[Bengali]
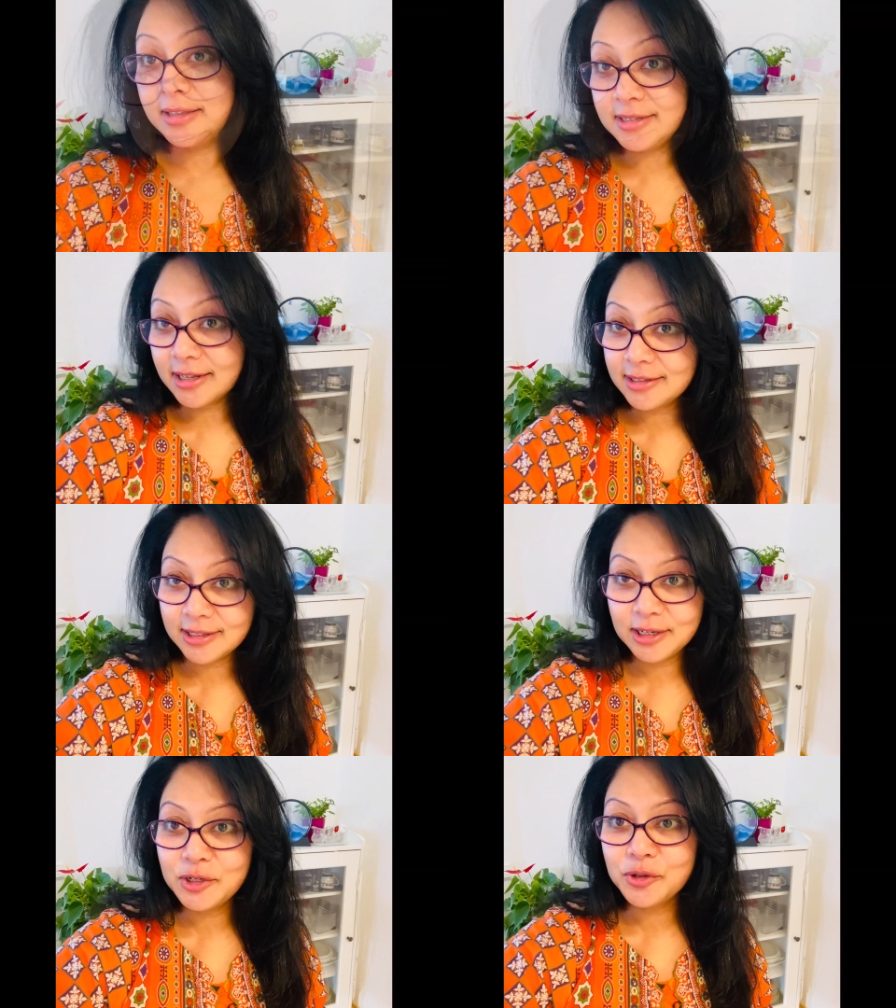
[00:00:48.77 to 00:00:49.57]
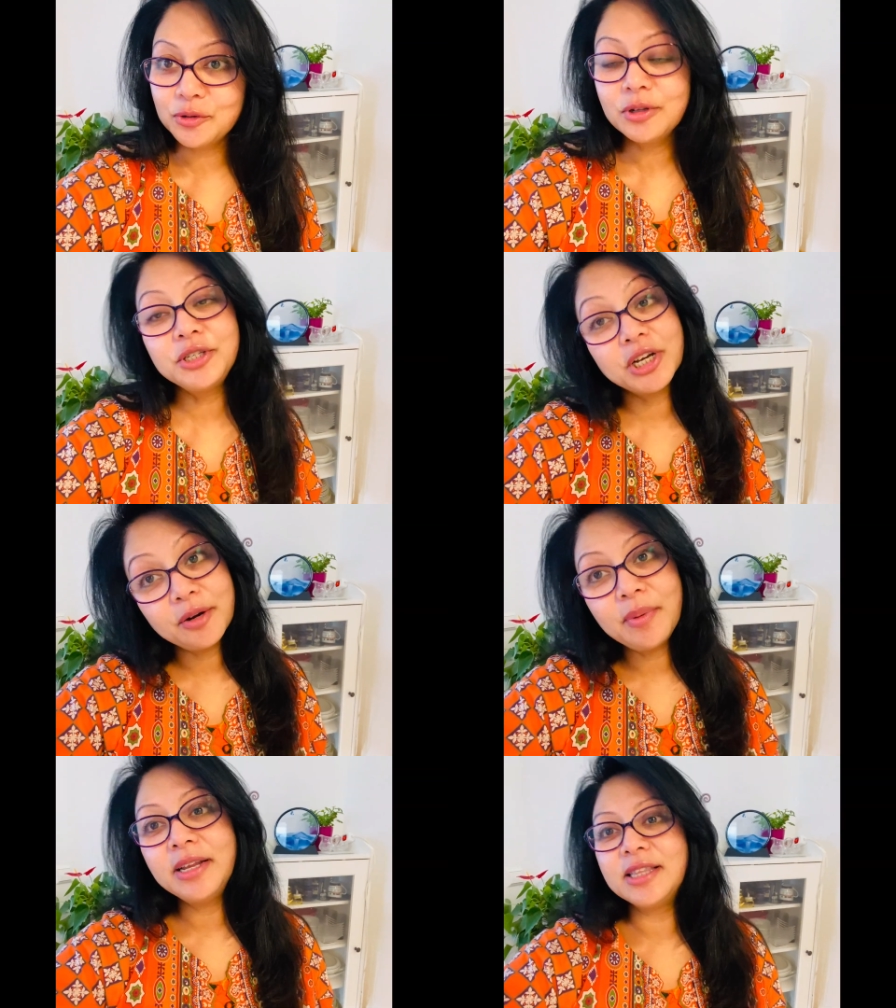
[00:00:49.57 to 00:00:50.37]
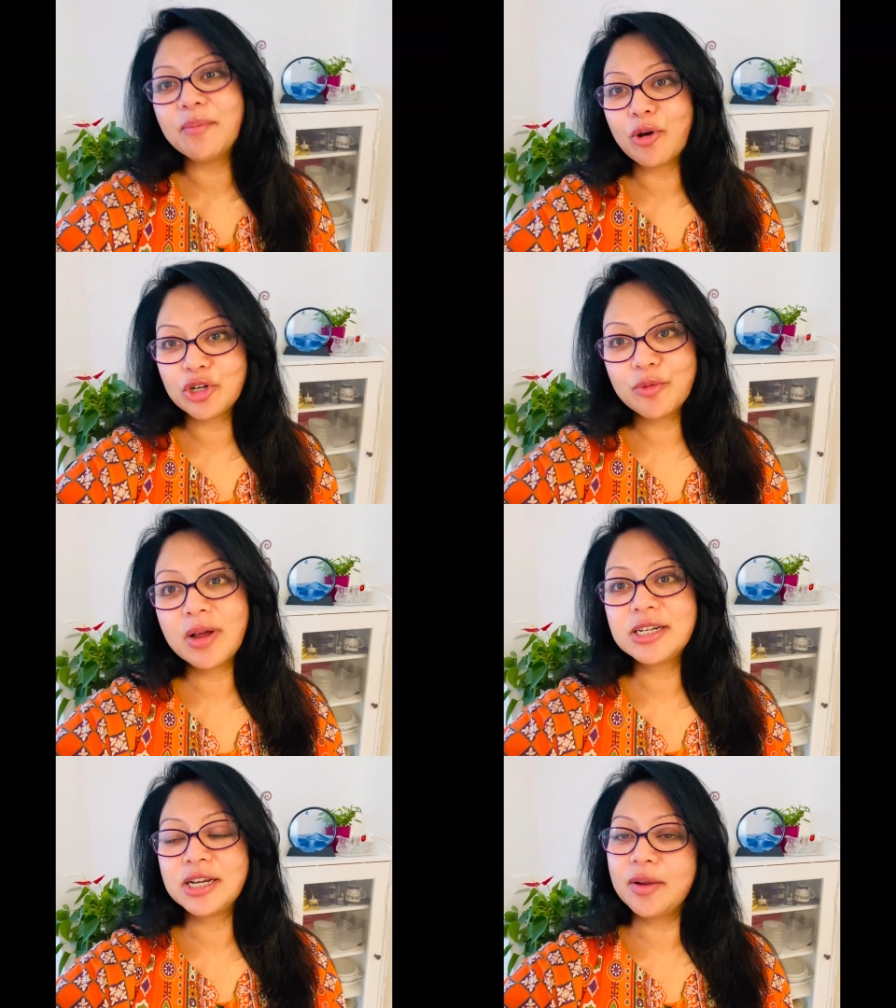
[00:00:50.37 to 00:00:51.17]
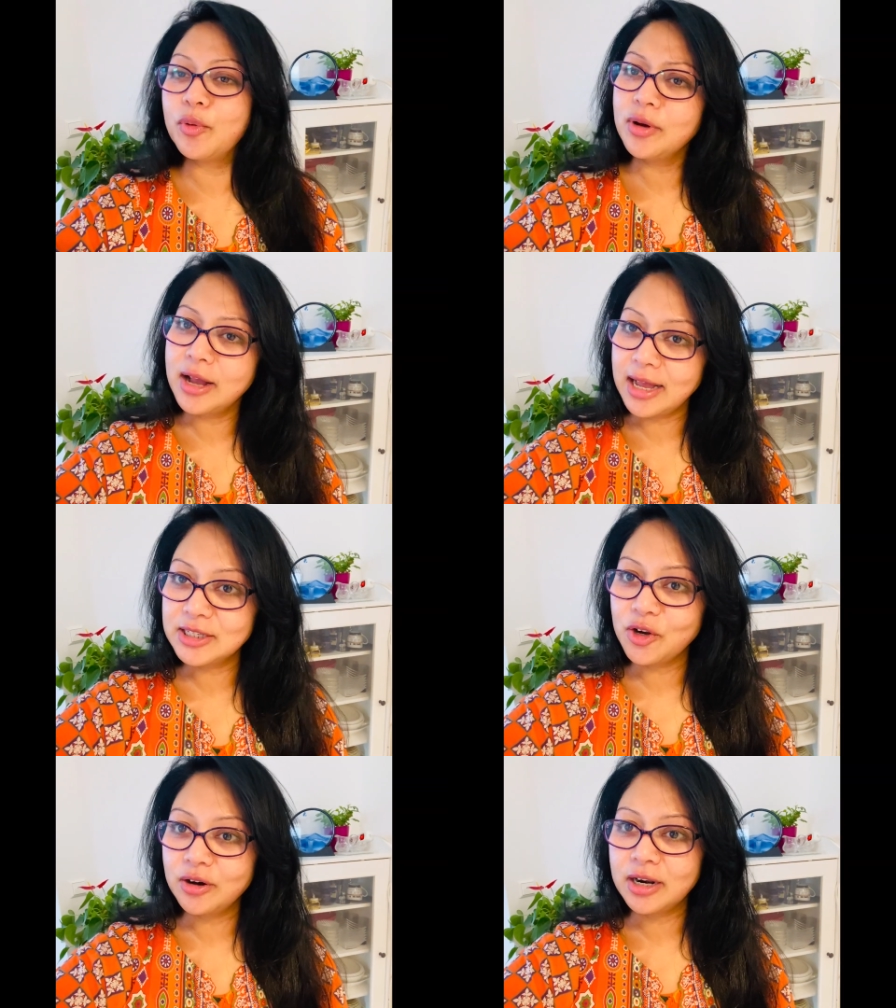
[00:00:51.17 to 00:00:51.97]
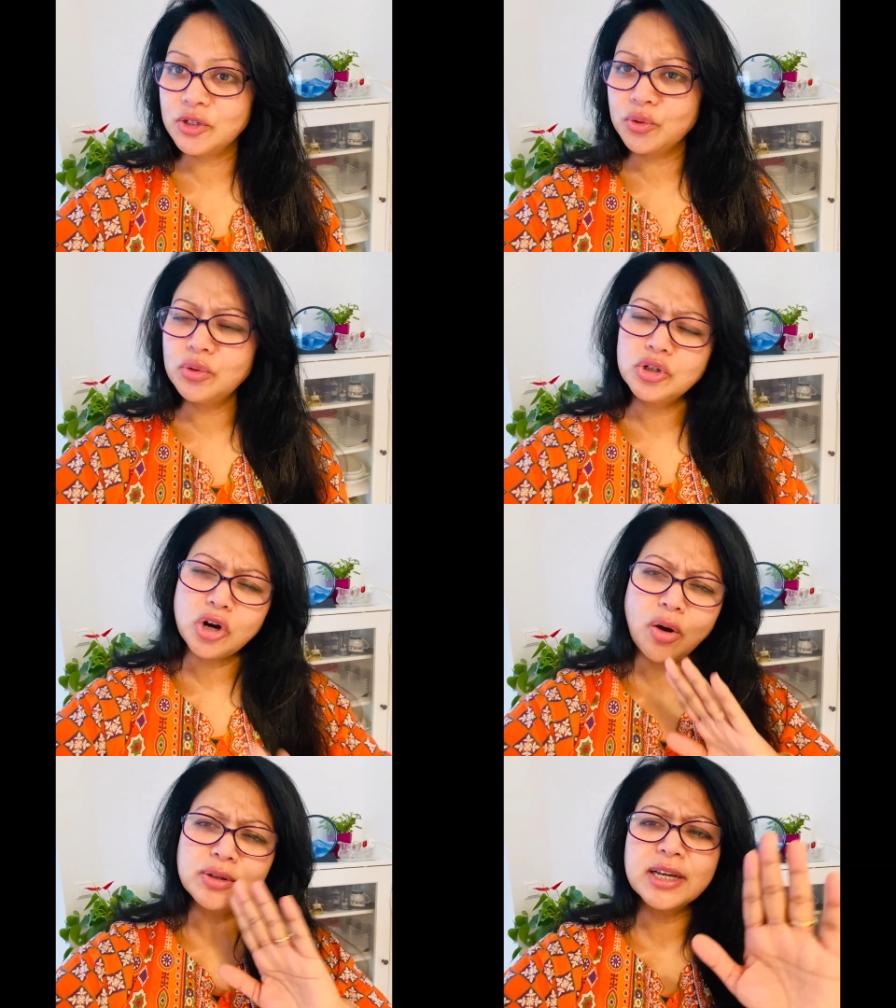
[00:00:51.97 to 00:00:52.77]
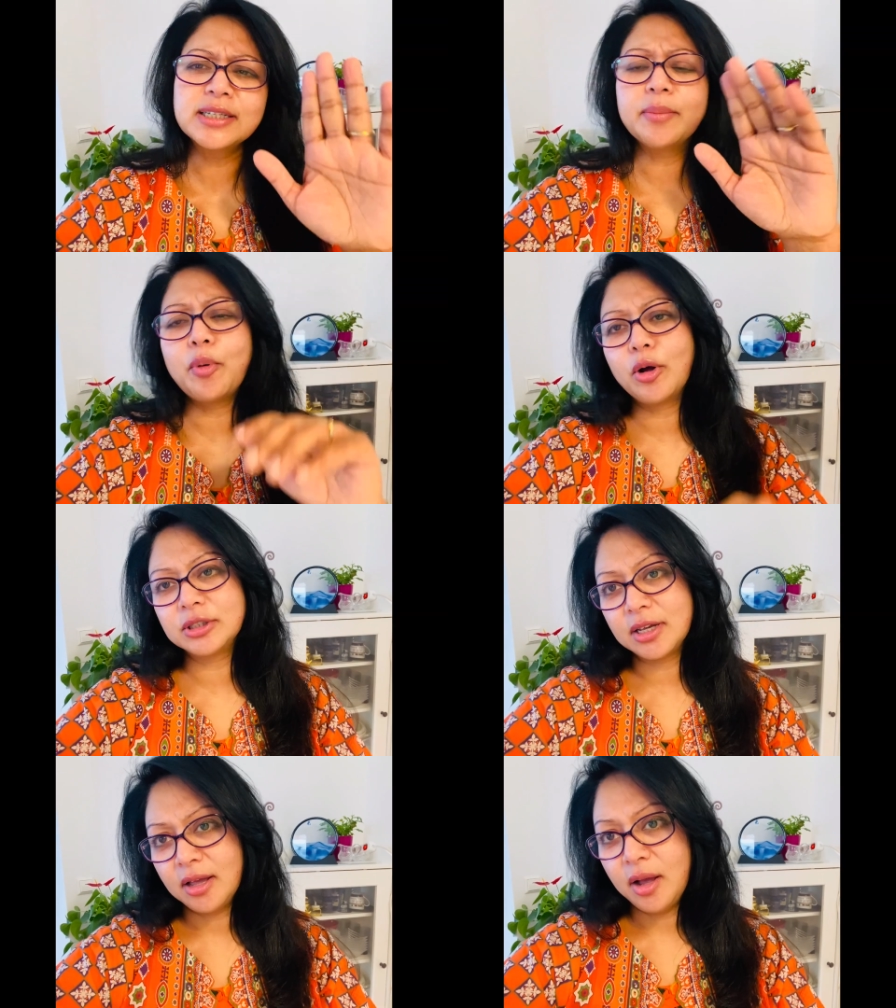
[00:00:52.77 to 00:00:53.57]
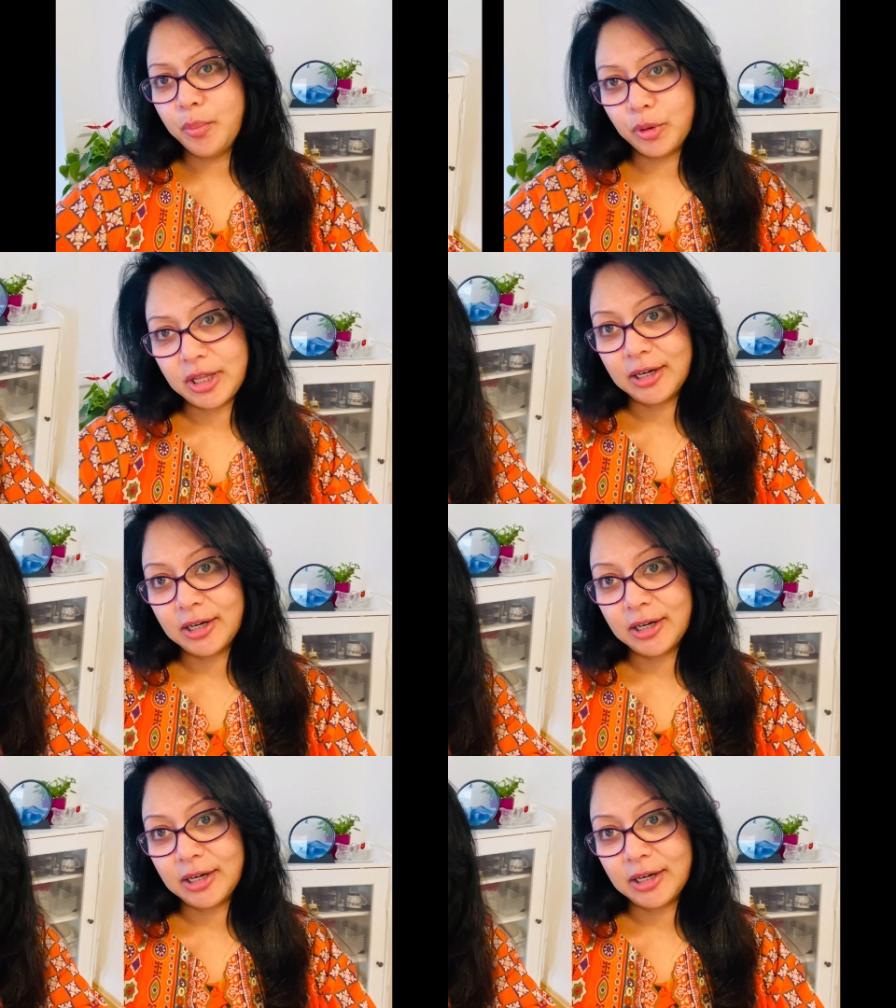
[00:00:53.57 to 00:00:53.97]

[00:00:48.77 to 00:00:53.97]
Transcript: যা তাদের জন্য জার্মানিতে বসবাস এবং কাজ করার জন্য সহজ একটা পথ প্রদান